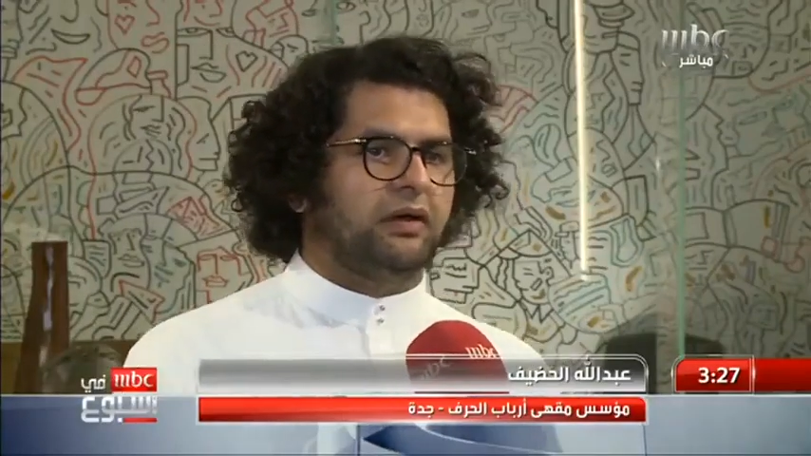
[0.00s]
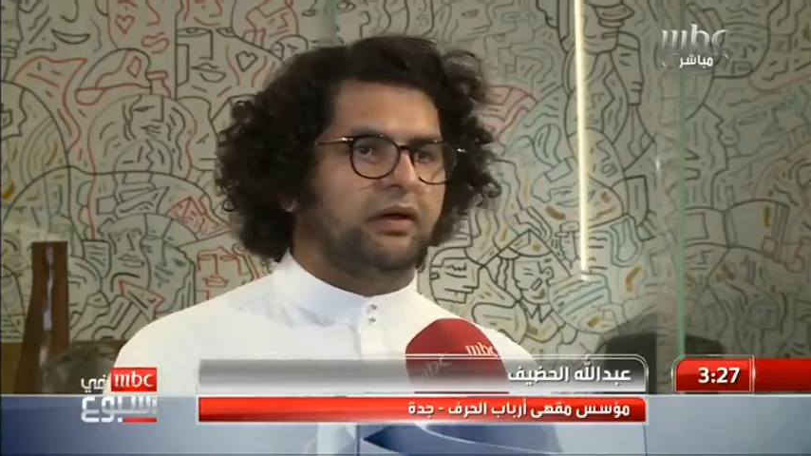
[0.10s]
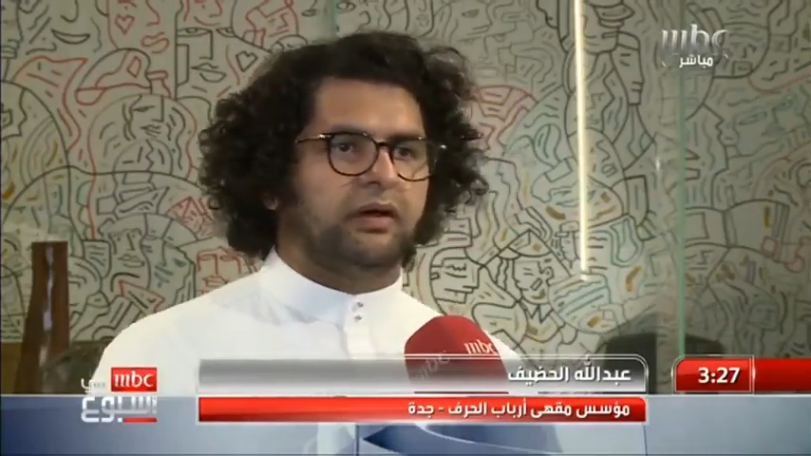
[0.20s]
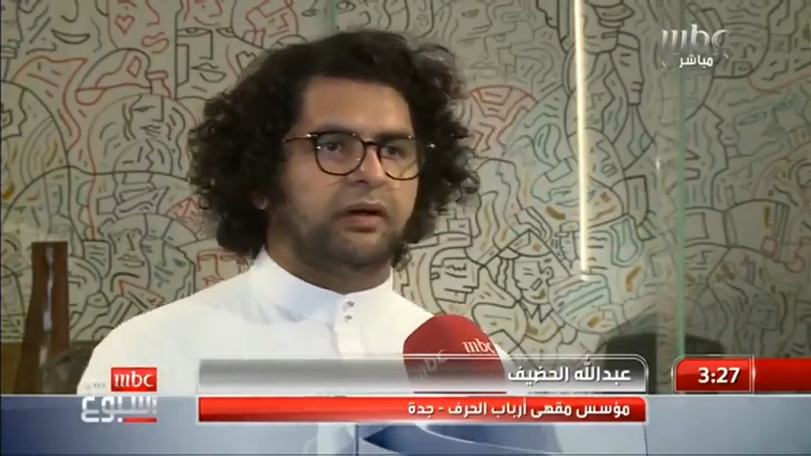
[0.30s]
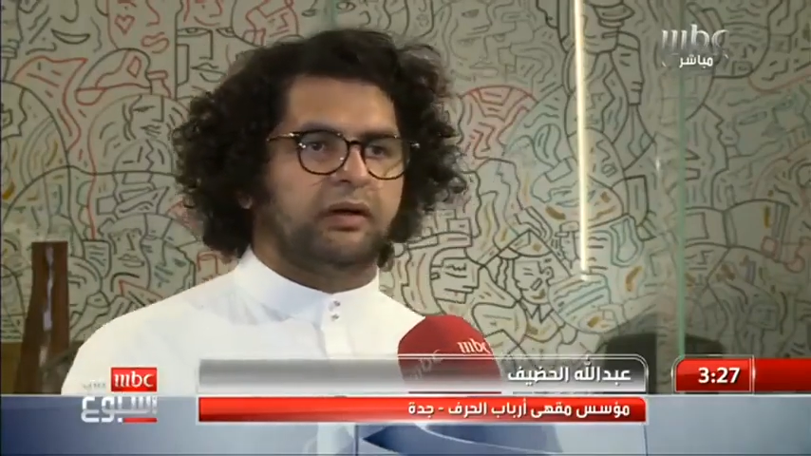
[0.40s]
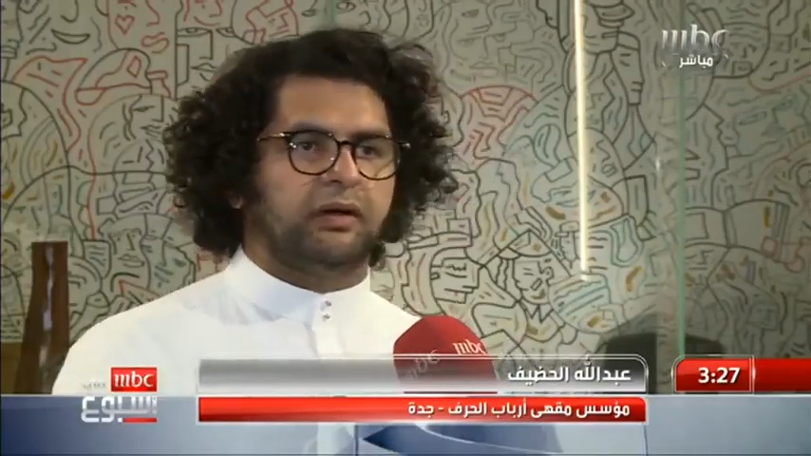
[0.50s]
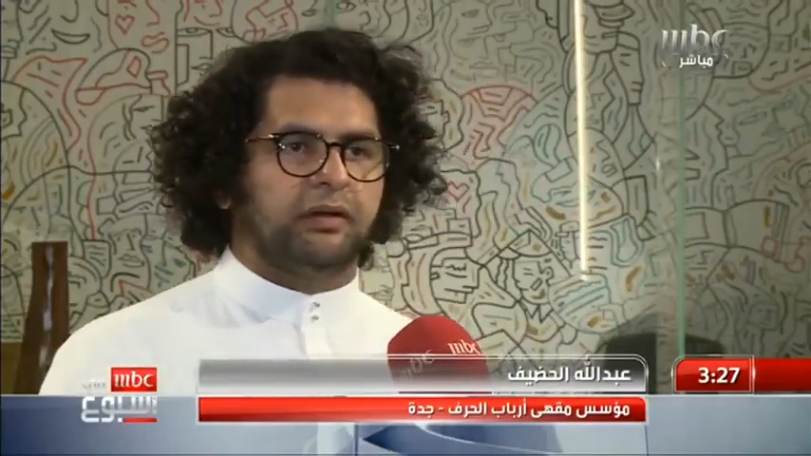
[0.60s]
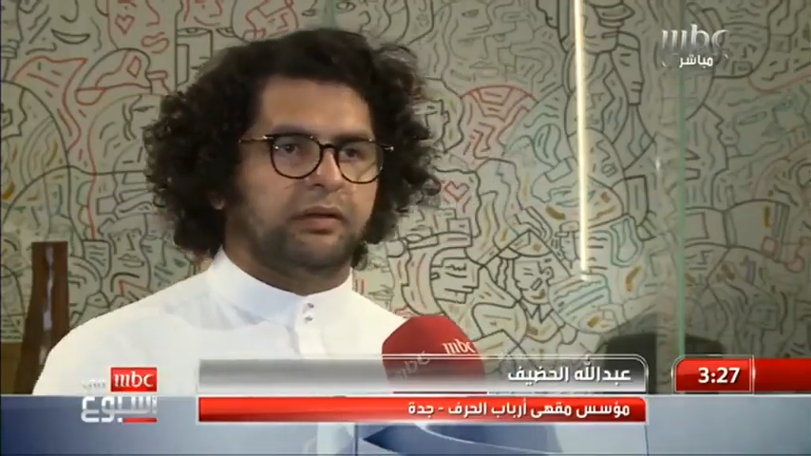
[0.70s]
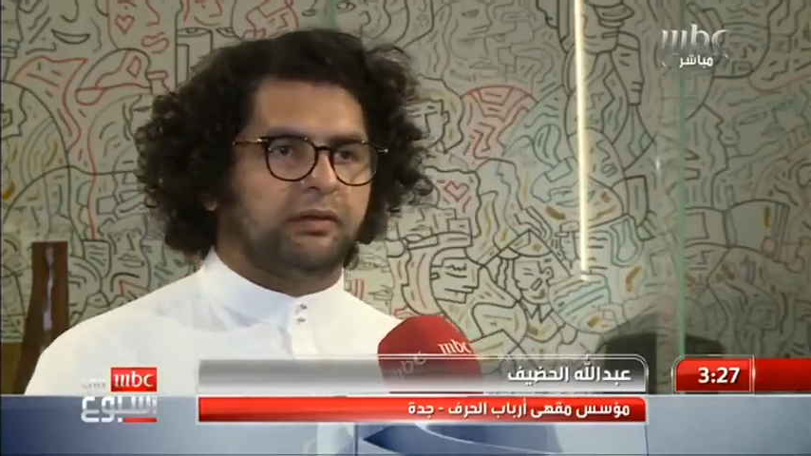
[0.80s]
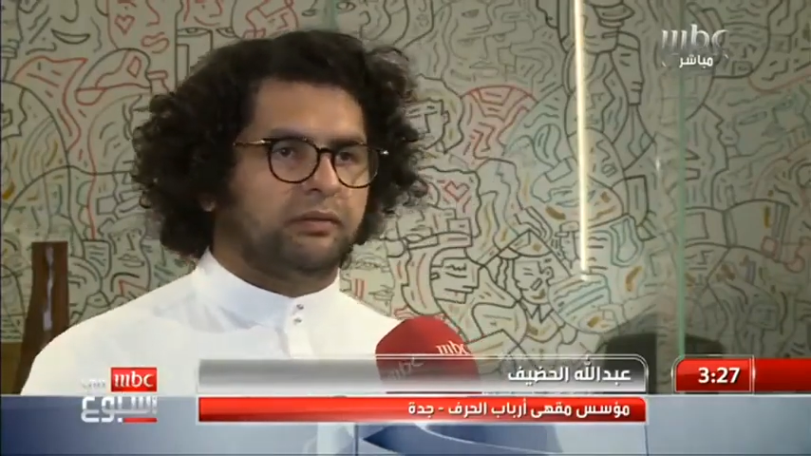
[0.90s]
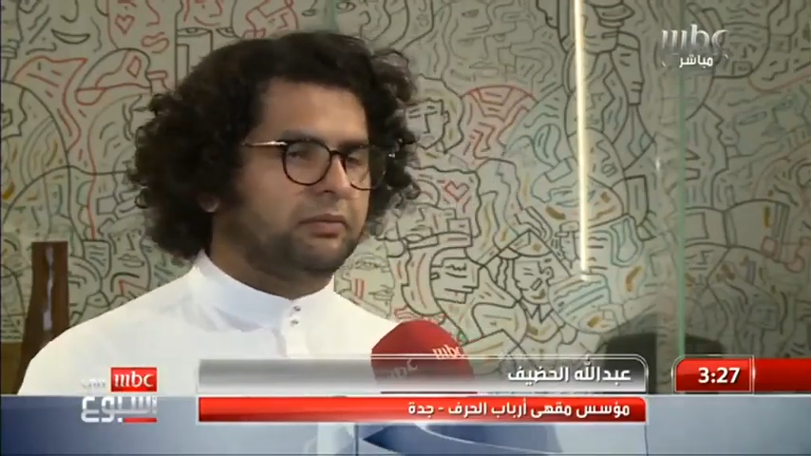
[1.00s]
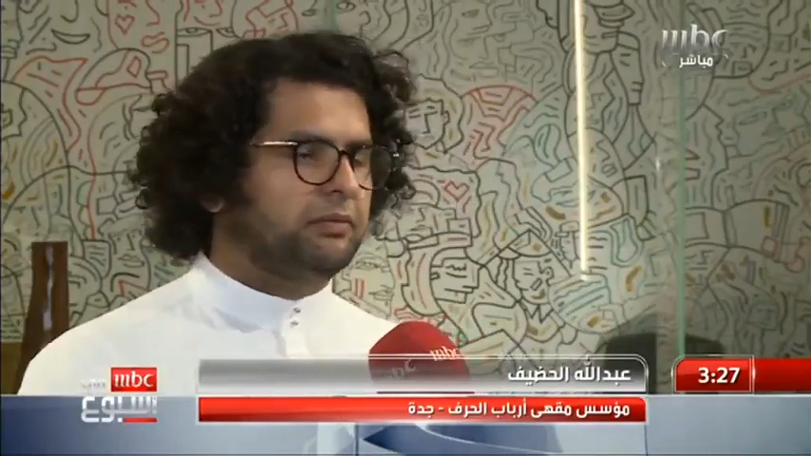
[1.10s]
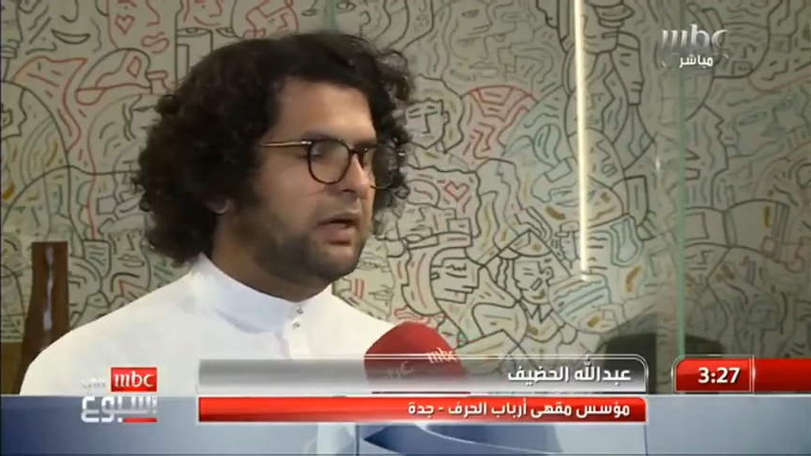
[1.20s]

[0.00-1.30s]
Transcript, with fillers: آه،